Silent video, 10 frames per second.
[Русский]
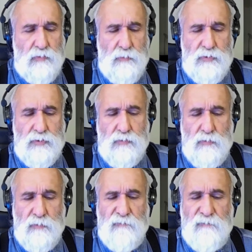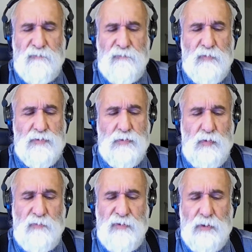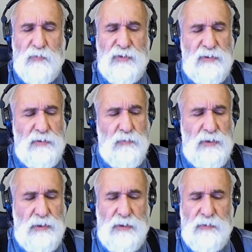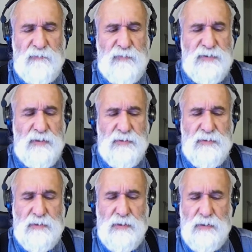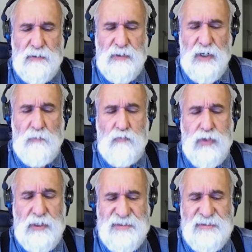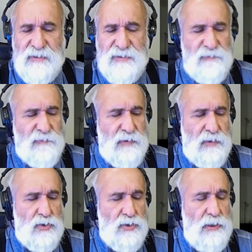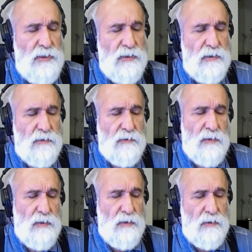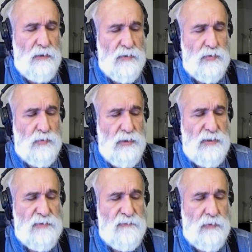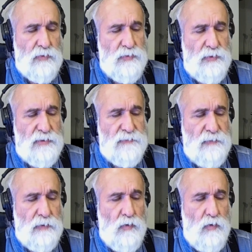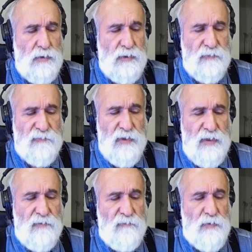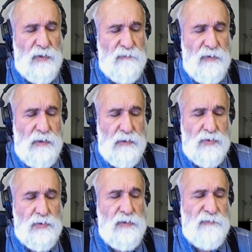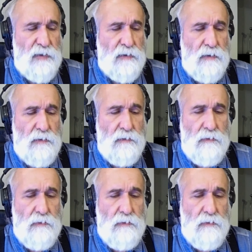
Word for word: о том, что в условиях пандемии возрастает опасность вторжения государства и государственных органов в права человека